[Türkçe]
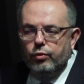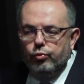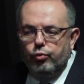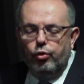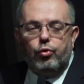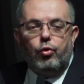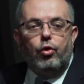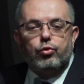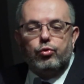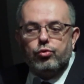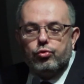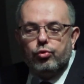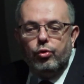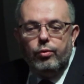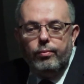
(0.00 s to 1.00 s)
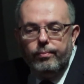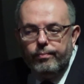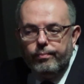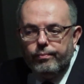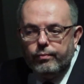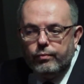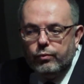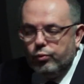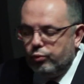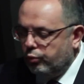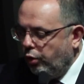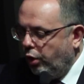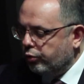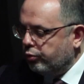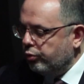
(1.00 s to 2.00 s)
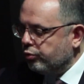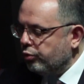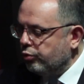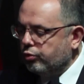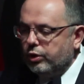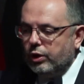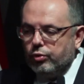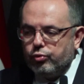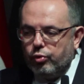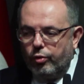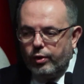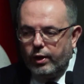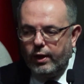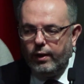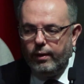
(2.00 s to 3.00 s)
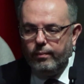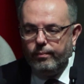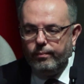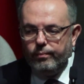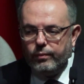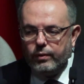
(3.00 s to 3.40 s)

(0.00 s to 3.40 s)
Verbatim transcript: Türk ordusu 403 yıl sonra